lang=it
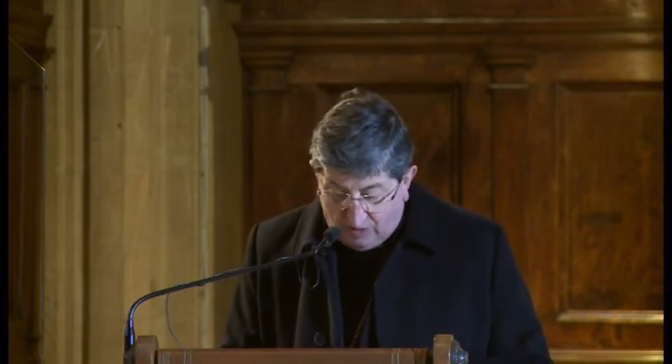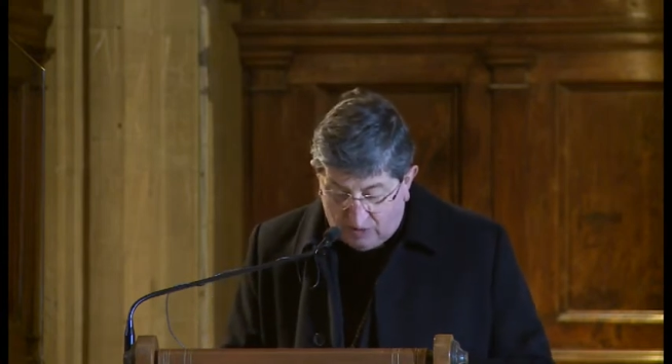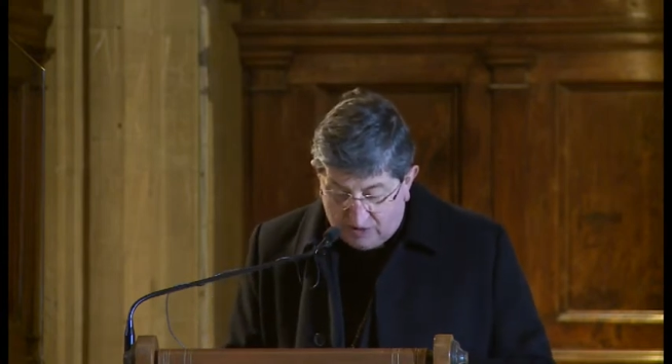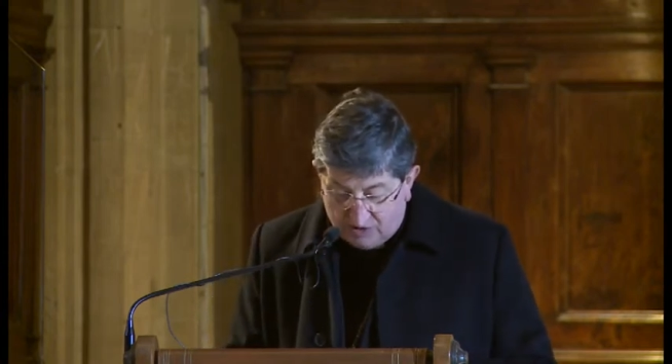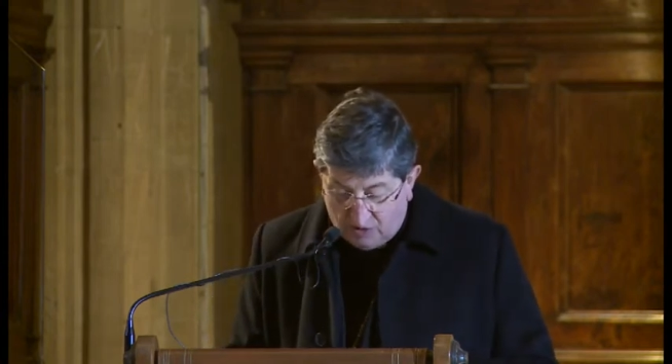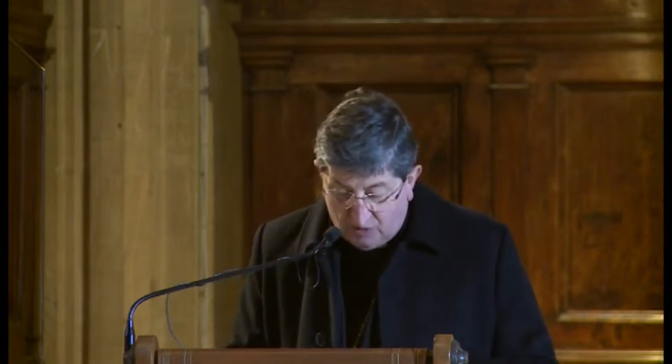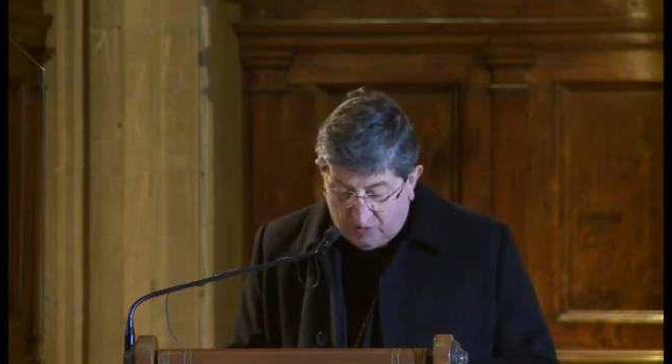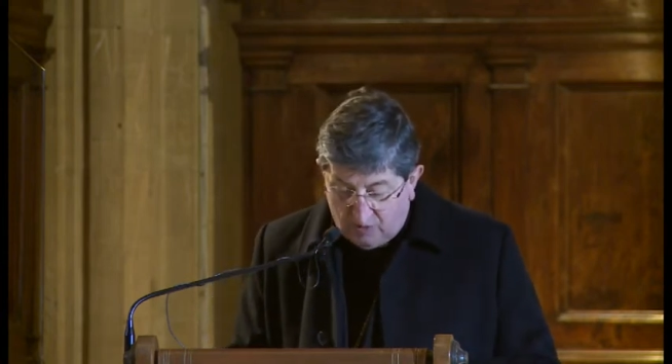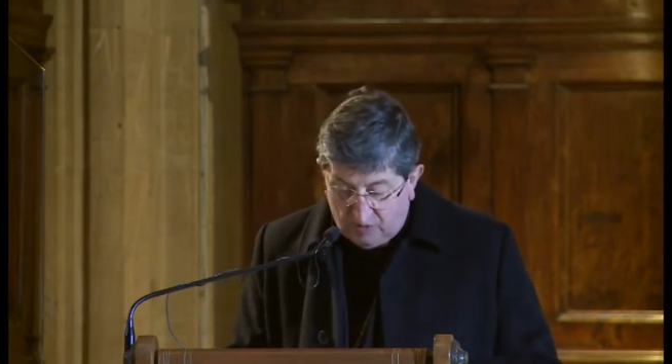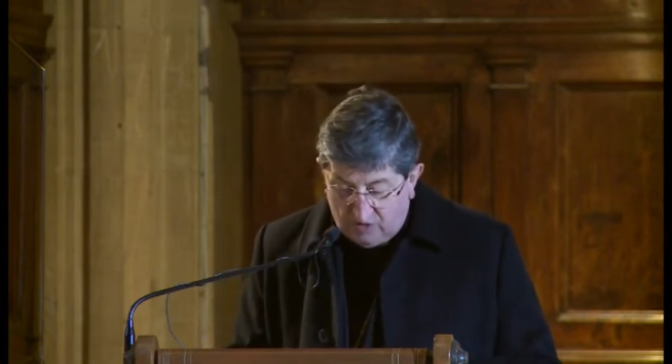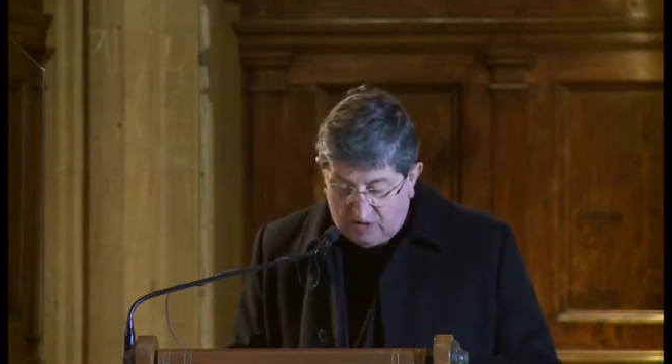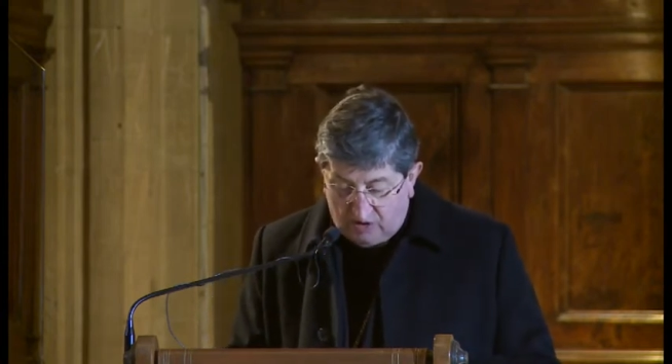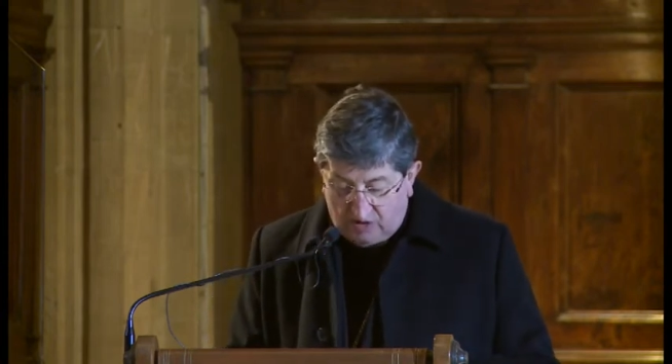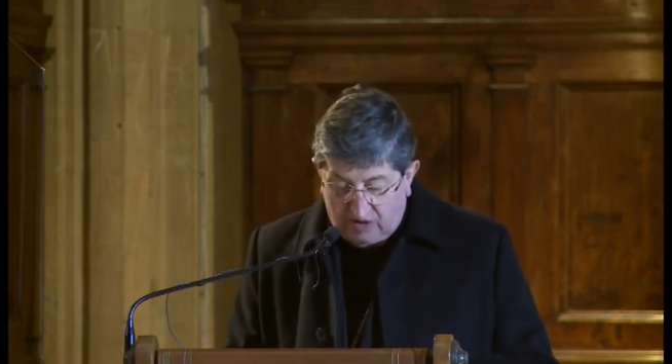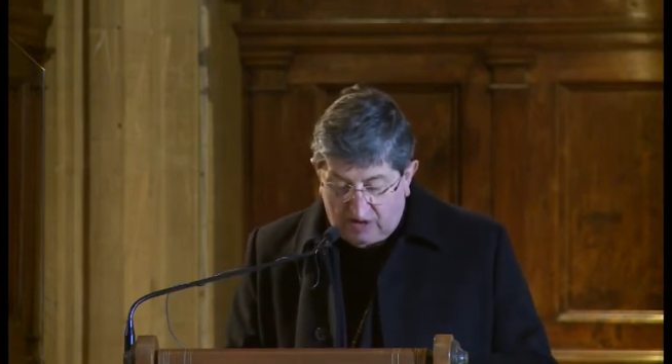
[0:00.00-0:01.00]
questo
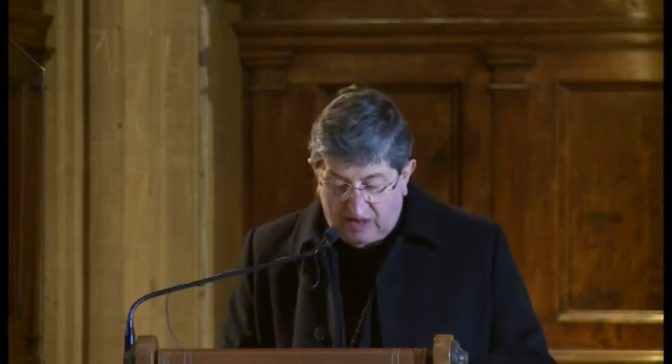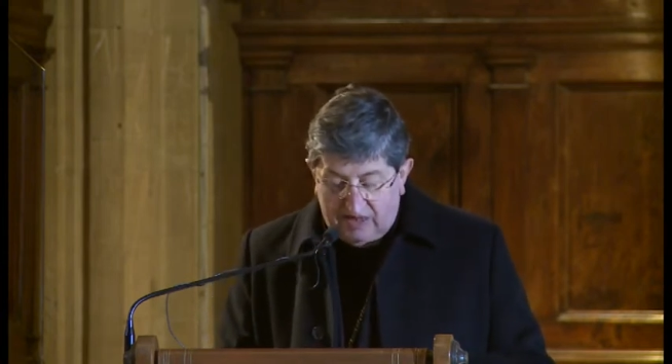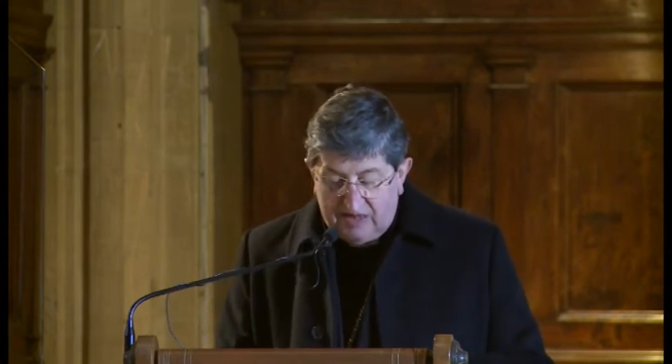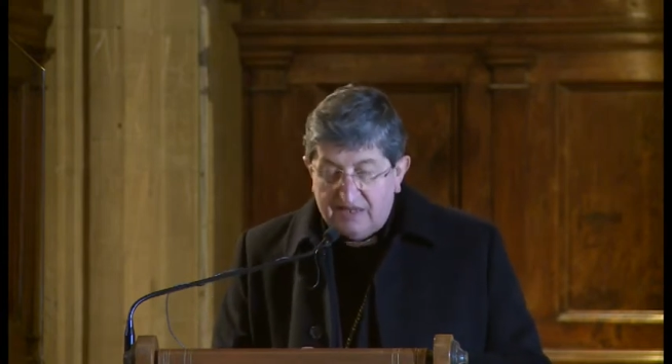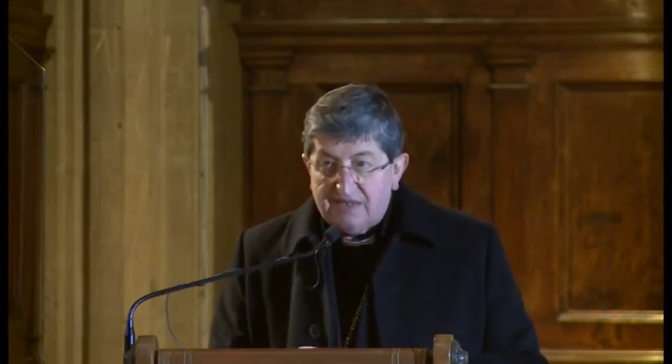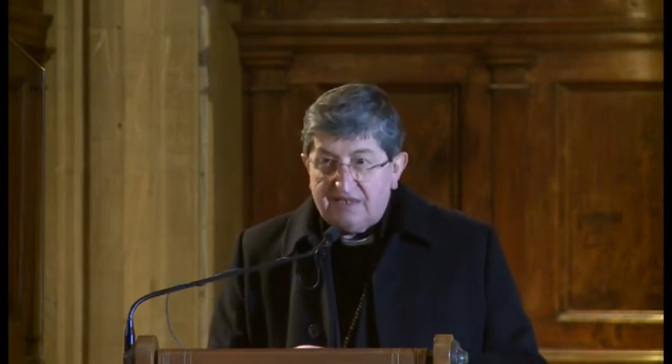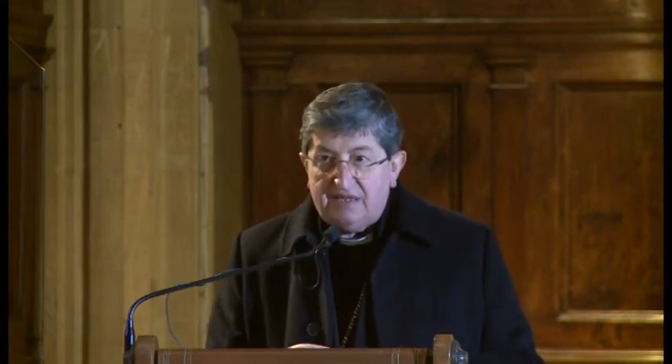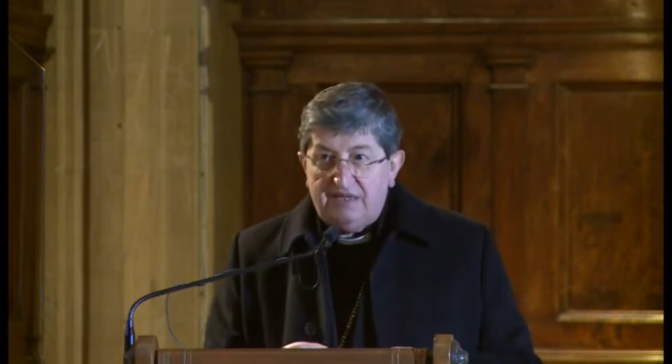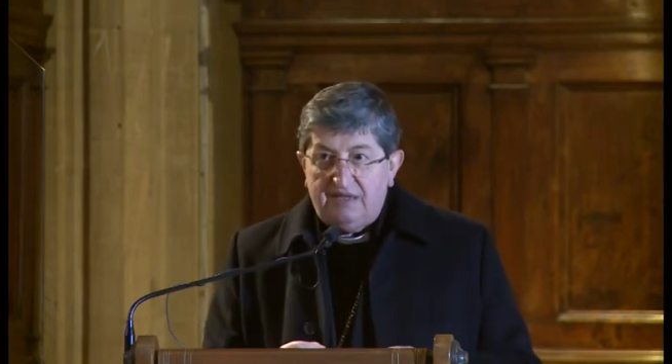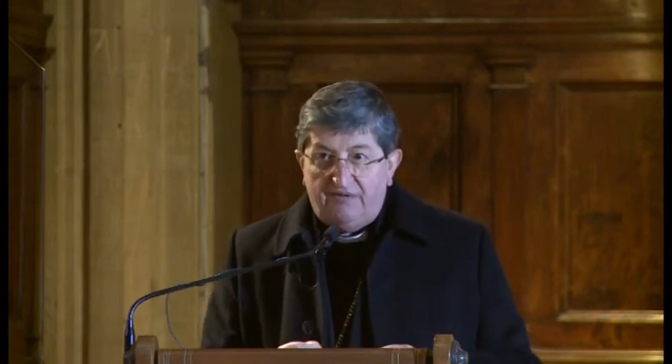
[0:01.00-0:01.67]
punto si